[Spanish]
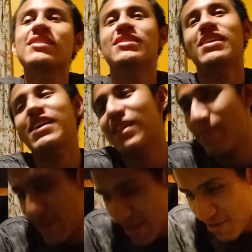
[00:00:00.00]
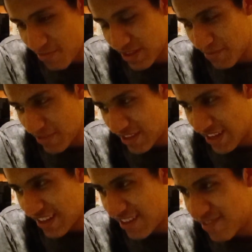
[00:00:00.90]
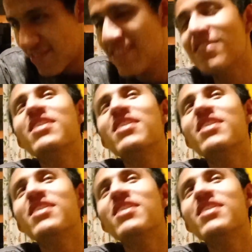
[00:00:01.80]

Sé que debería acomodar mi tiradero.